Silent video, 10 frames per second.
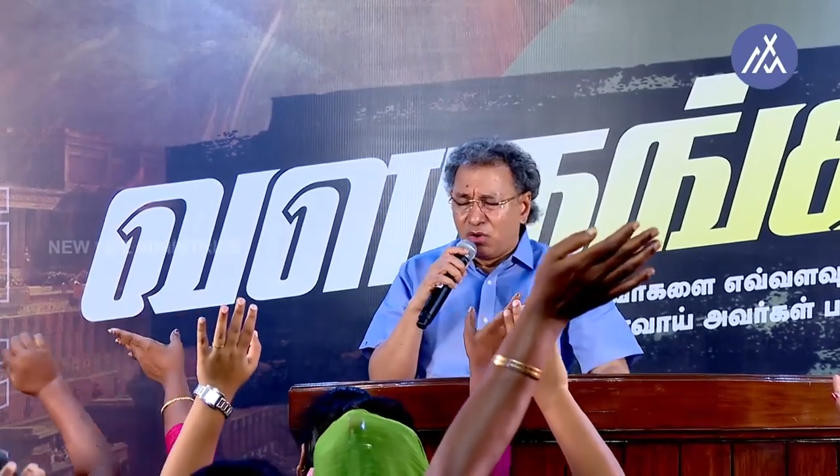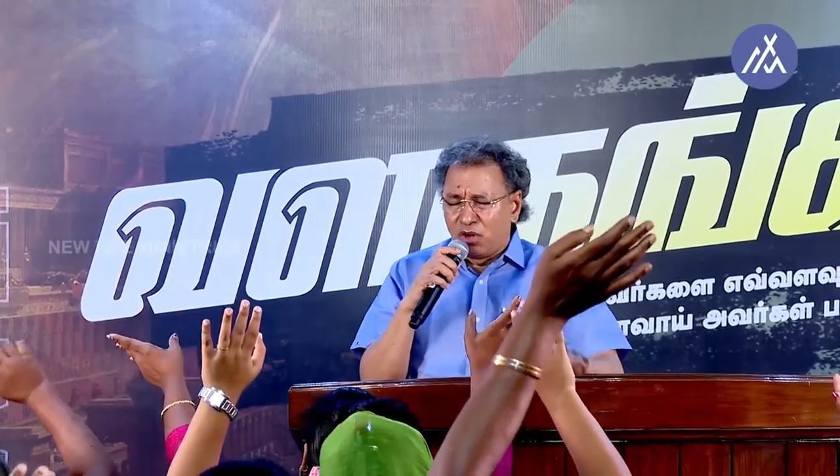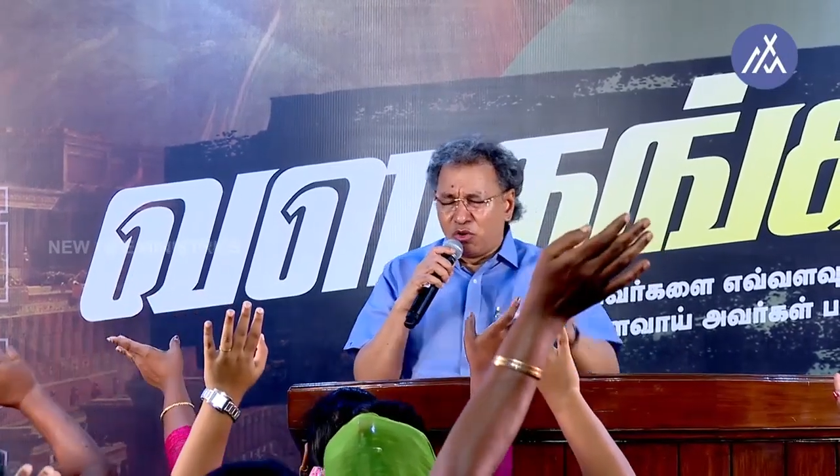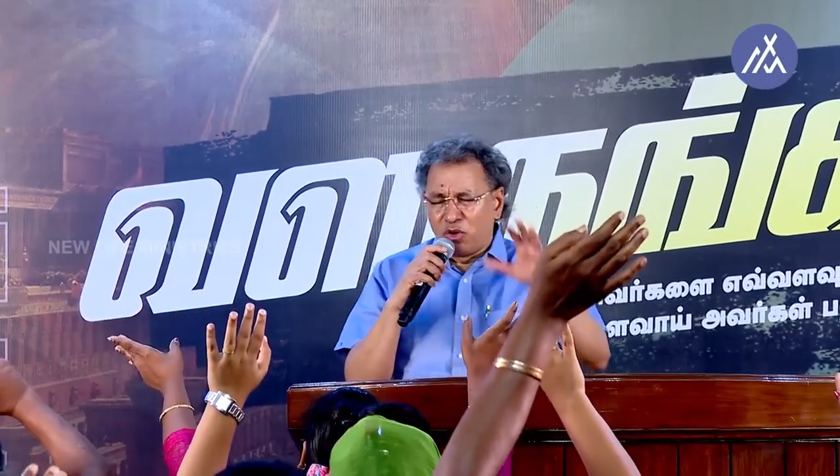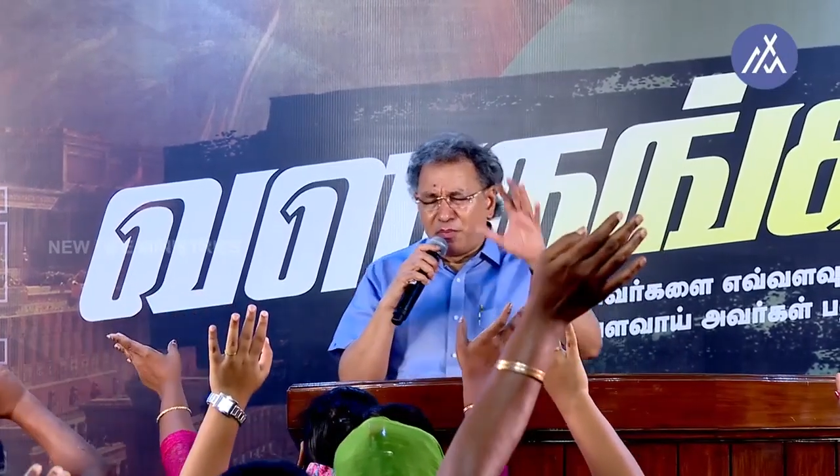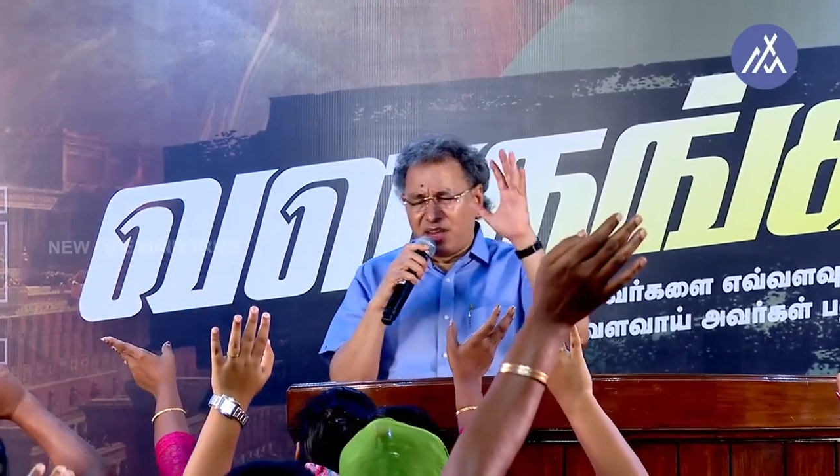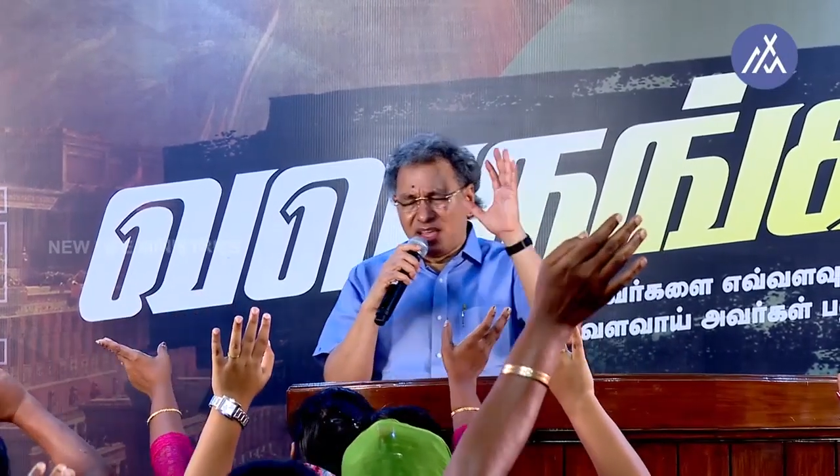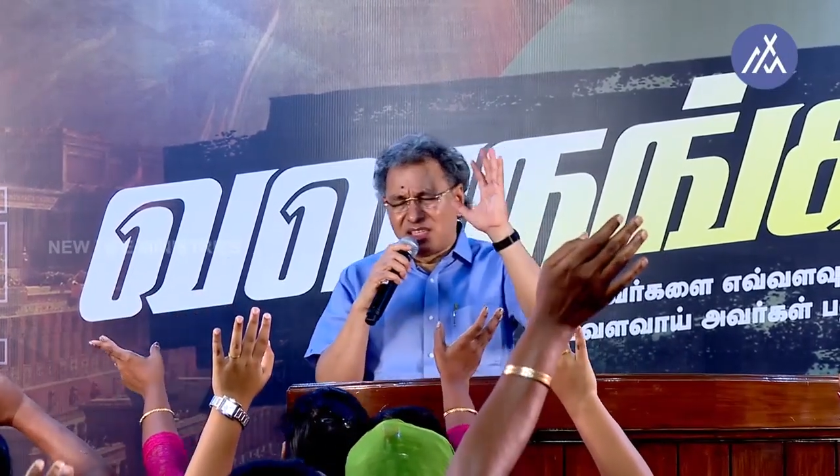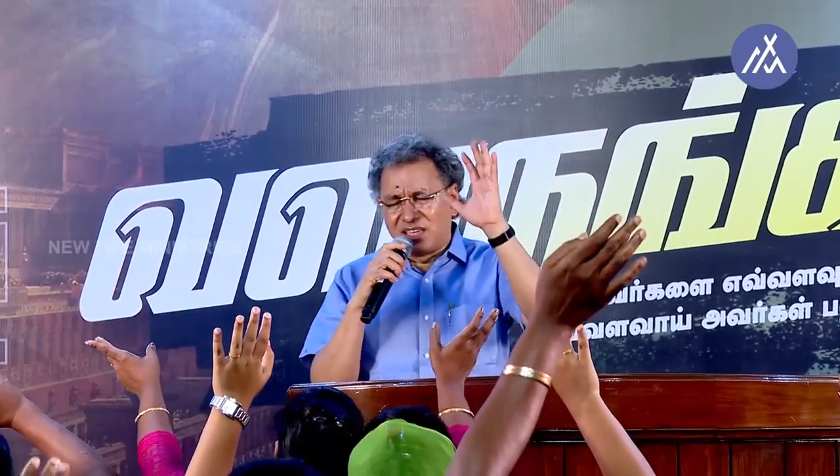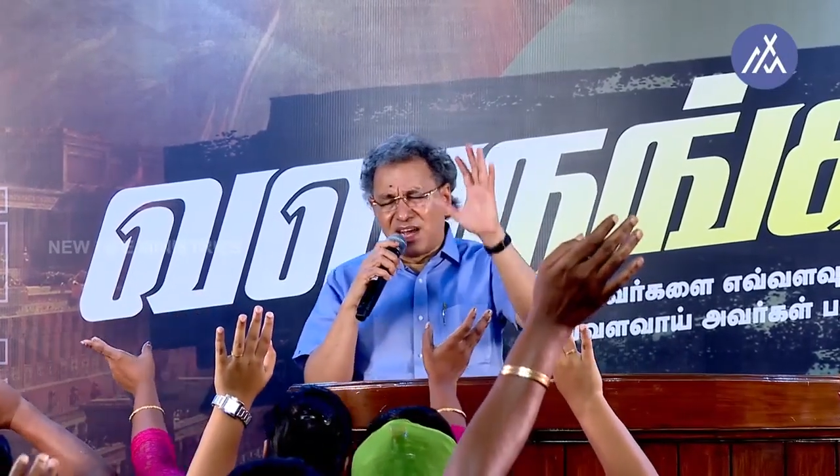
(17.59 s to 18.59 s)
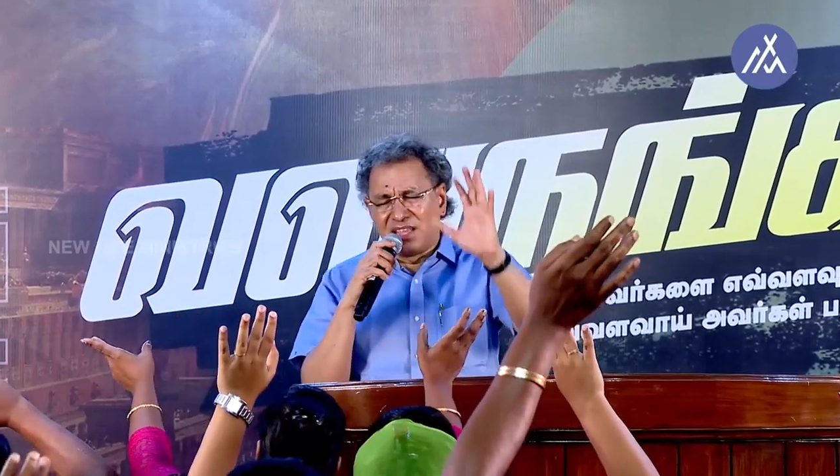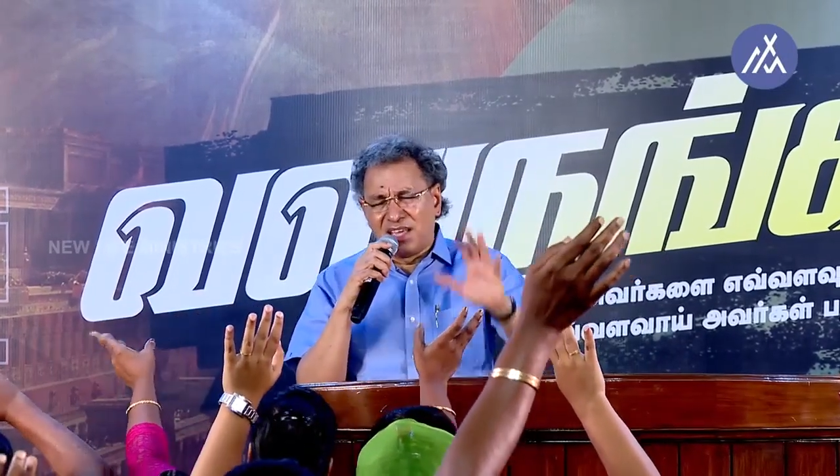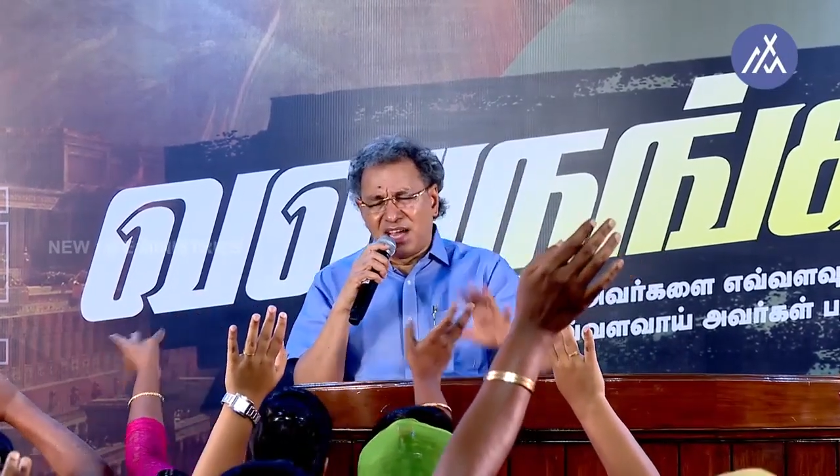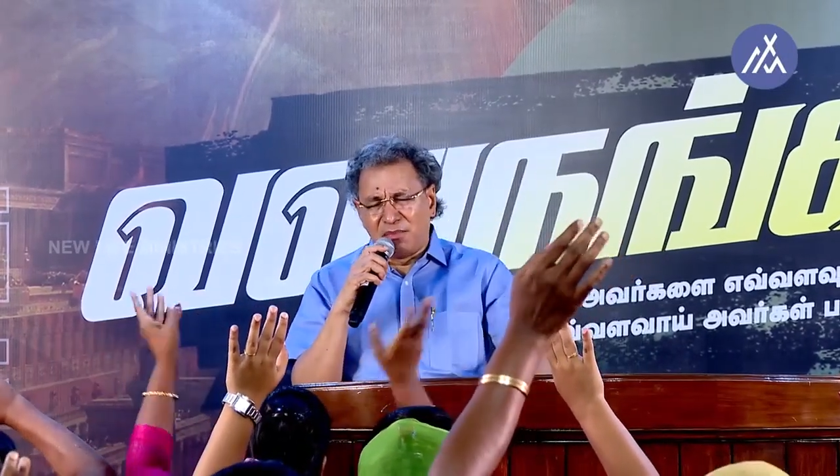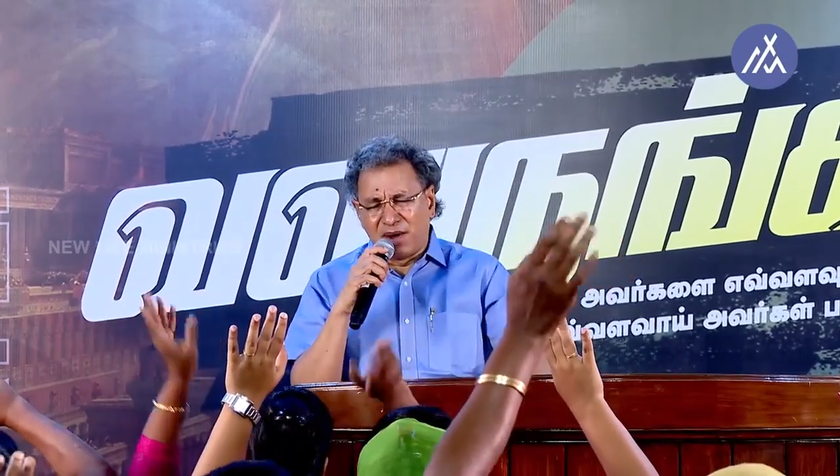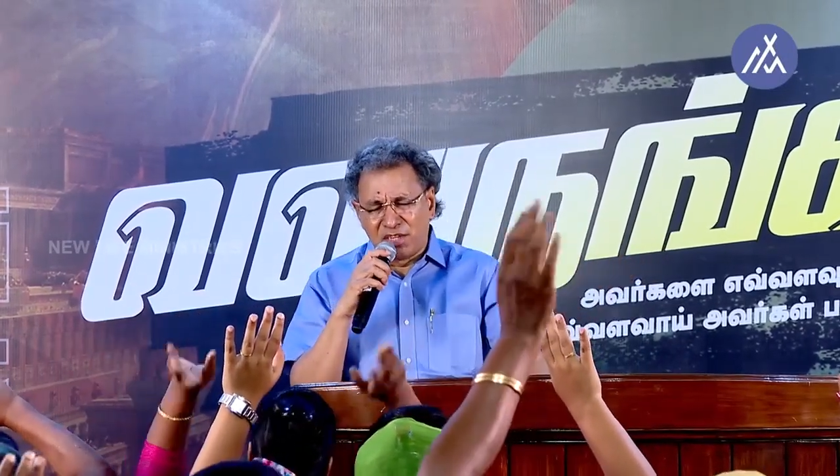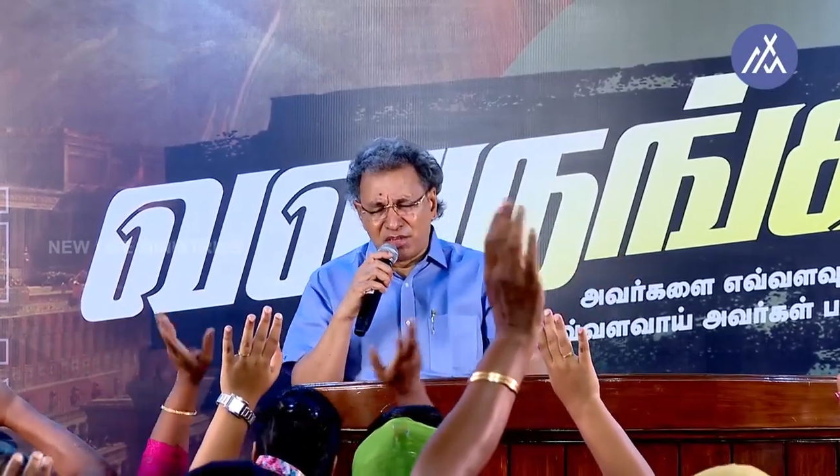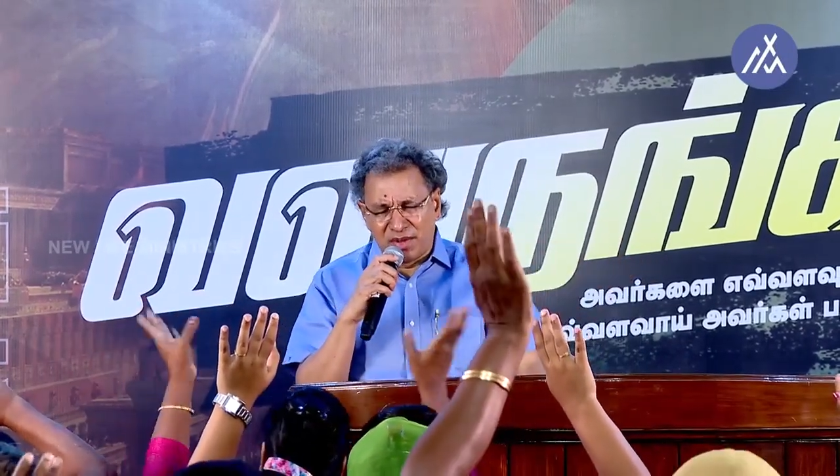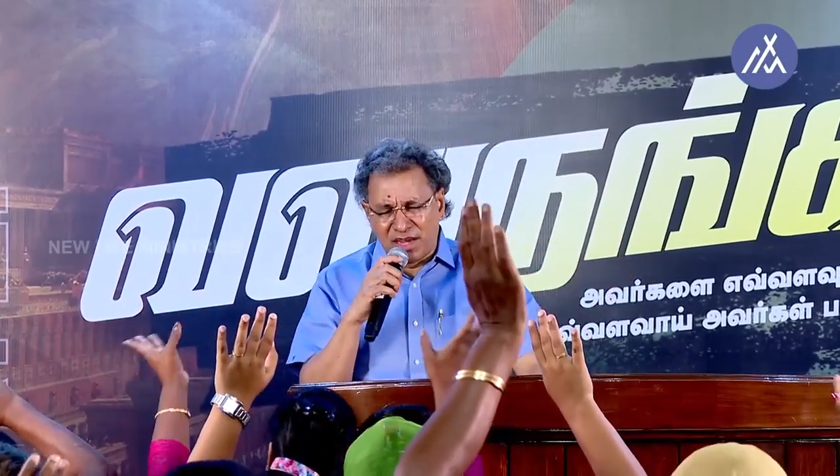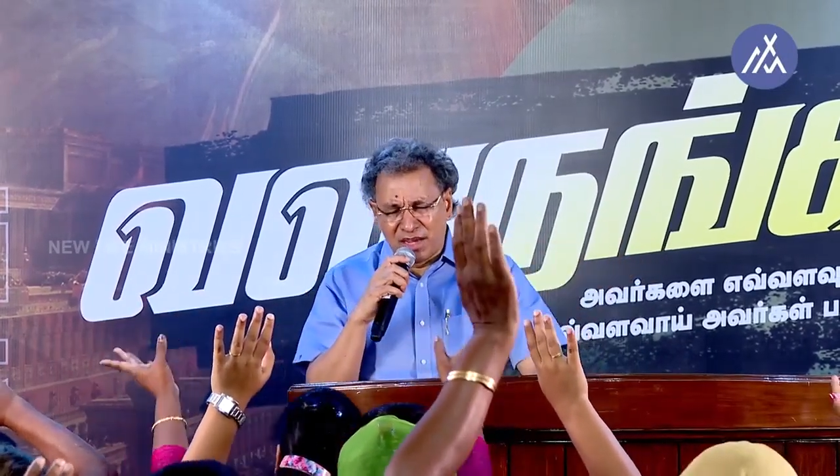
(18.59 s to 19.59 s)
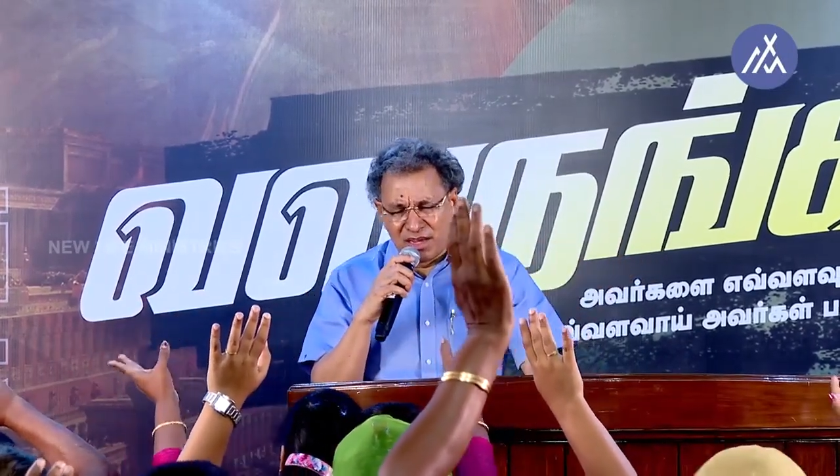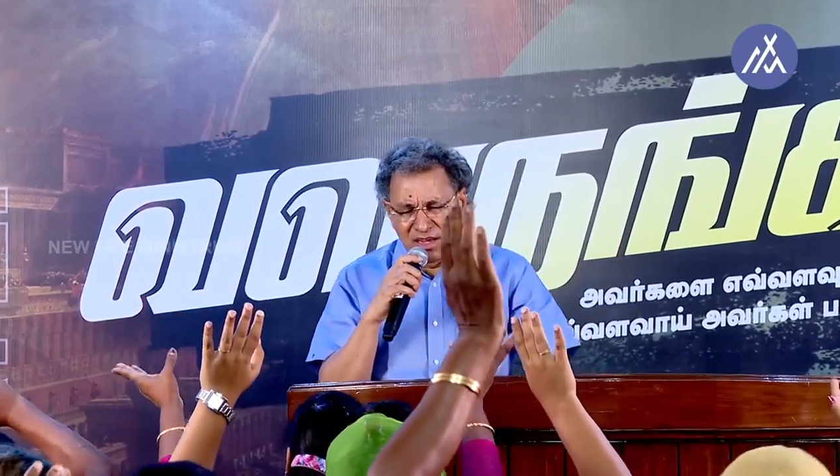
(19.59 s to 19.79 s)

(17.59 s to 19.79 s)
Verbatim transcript: உன்னை ஒரு பெரிய ஜாதியாய் மாற்றுவேன்